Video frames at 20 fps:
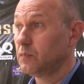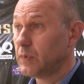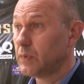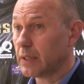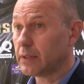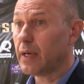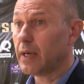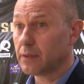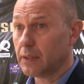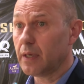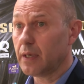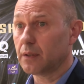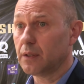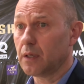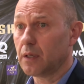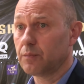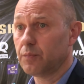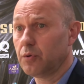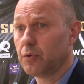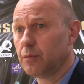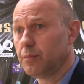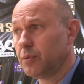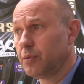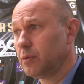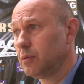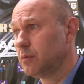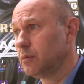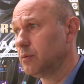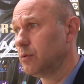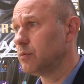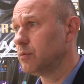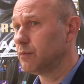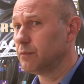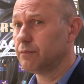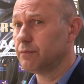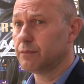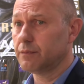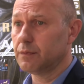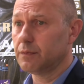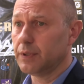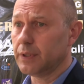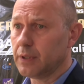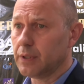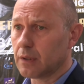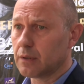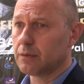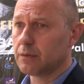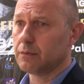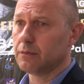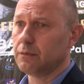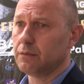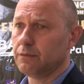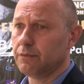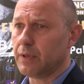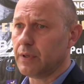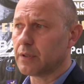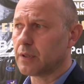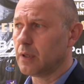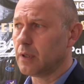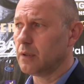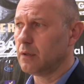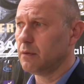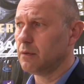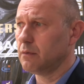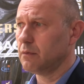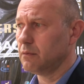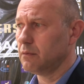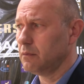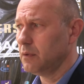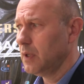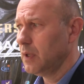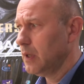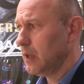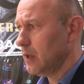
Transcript: Tak, tak, tak, tak, bo, bo no, jednak e, walka, e,